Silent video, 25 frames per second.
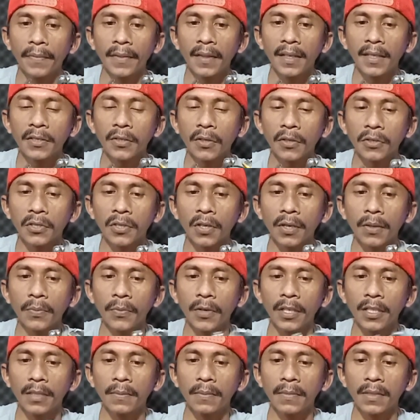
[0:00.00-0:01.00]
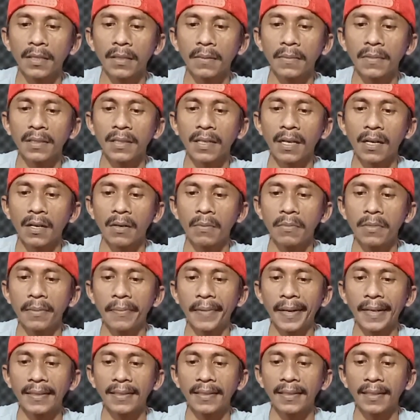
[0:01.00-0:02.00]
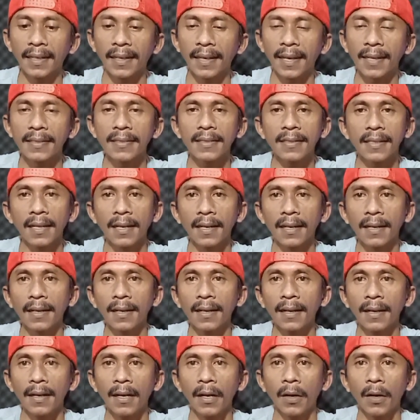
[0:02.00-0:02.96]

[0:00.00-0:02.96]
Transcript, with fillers: ini cocok buat teman-teman yang hobi mancing casting